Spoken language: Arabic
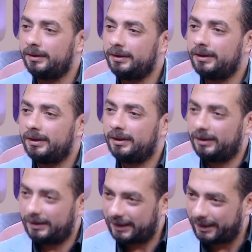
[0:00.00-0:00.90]
طيب
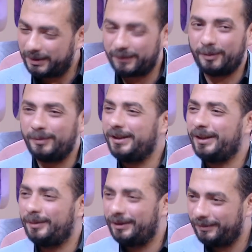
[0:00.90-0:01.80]
5%
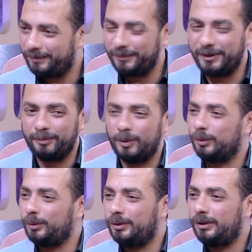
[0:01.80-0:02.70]
من من
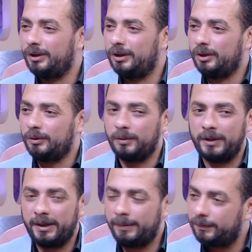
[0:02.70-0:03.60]
الموضوع اوكي
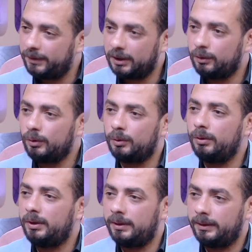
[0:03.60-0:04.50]
وهيبقى في كادول
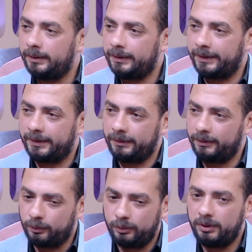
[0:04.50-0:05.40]
كل يعني
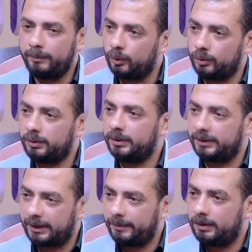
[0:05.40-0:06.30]
لكل بروجكت
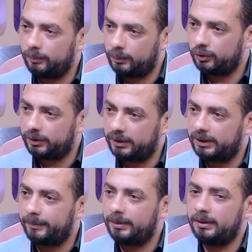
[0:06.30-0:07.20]
هيتعمل او بروجكت
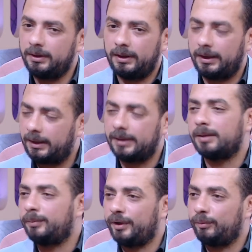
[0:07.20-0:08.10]
هيتعمل على
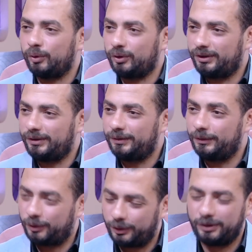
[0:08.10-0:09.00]
حسب البروجكت
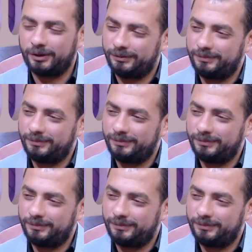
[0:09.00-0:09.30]
طيب. ان شاء الله